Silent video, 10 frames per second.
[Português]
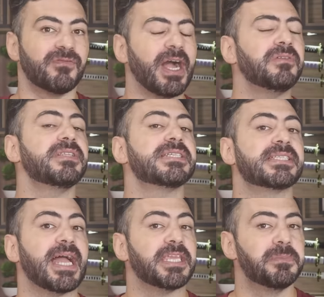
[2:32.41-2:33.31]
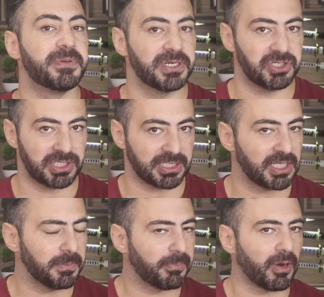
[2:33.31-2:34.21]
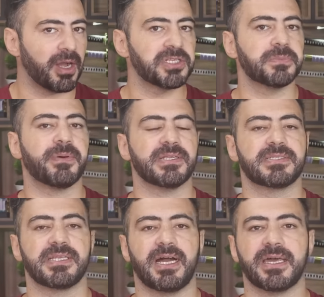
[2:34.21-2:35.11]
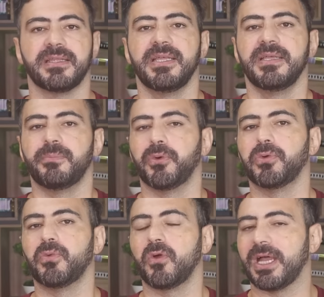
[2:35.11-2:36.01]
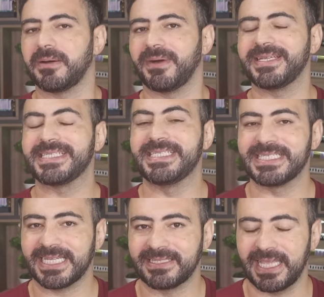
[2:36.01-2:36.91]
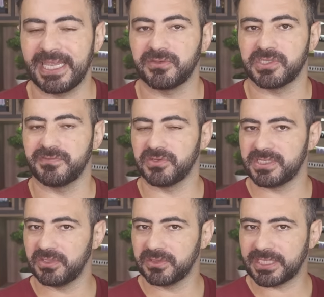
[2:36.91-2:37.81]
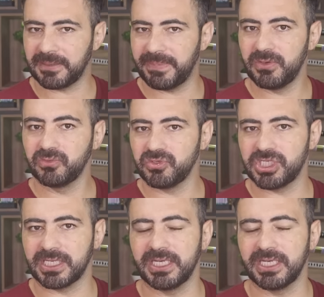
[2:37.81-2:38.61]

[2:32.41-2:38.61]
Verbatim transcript: Vale um destaque perdido aqui que pode passar por um olhar mais desatento. Se você notar bem um dos